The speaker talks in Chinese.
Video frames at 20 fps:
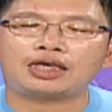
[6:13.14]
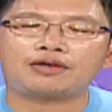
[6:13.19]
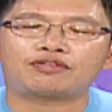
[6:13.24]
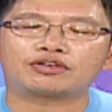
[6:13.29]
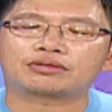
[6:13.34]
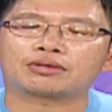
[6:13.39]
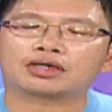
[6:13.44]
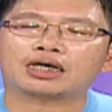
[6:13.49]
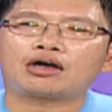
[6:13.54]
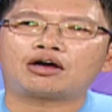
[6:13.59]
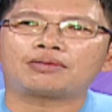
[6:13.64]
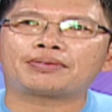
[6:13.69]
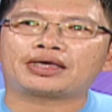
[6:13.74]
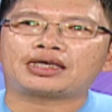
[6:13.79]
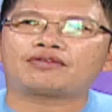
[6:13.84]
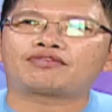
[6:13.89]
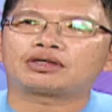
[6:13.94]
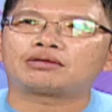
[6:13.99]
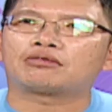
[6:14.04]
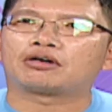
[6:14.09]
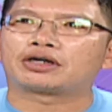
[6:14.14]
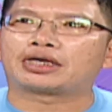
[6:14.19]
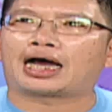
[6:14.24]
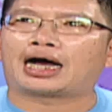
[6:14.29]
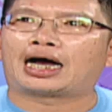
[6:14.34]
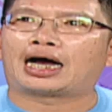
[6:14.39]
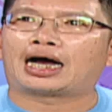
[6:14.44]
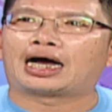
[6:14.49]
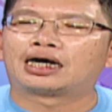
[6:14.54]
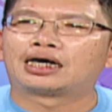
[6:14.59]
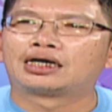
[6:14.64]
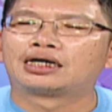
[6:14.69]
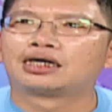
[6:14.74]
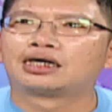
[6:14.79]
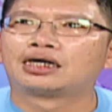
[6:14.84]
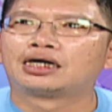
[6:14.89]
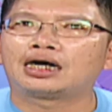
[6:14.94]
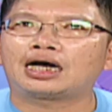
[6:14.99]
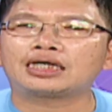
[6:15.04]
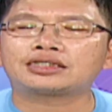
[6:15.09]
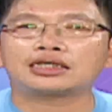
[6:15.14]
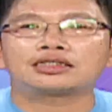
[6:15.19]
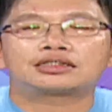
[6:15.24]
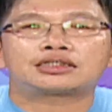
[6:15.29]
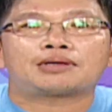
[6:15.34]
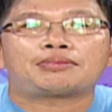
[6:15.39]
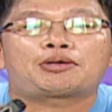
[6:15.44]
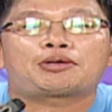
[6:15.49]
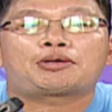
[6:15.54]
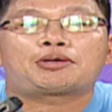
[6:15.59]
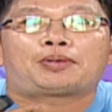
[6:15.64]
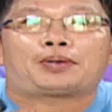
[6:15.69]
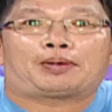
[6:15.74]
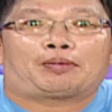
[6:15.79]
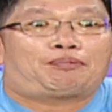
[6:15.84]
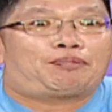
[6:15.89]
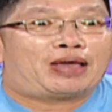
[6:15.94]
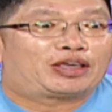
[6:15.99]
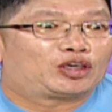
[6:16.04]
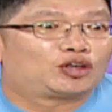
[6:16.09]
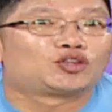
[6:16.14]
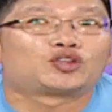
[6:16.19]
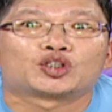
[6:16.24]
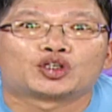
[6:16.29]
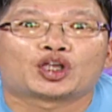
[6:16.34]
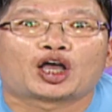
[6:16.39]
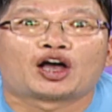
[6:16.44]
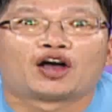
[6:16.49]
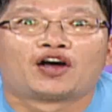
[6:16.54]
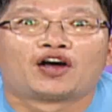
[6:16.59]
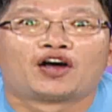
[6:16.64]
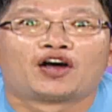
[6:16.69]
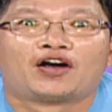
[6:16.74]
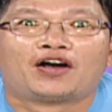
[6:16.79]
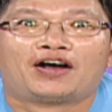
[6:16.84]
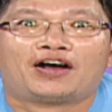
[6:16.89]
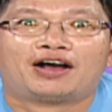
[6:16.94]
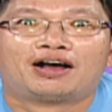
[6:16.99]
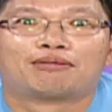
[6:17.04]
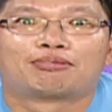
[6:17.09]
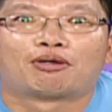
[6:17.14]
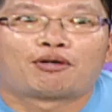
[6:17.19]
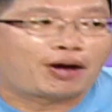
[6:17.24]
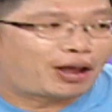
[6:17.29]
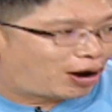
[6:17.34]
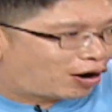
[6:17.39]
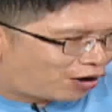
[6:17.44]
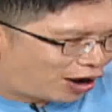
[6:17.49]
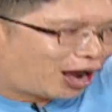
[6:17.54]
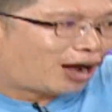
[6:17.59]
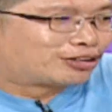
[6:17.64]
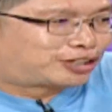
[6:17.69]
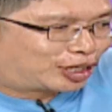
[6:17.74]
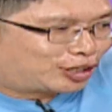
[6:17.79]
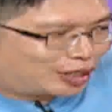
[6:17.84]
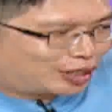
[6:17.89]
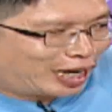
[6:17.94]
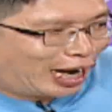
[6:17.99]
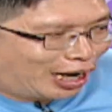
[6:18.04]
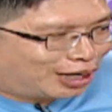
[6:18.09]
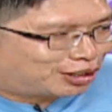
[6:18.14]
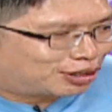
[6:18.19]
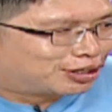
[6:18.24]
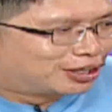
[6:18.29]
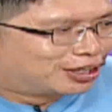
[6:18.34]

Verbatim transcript: 的衣服怎么跟后面衣服一模一样啊？啊，这样子下面会不会变隐形呢？不会吼，好，继续想要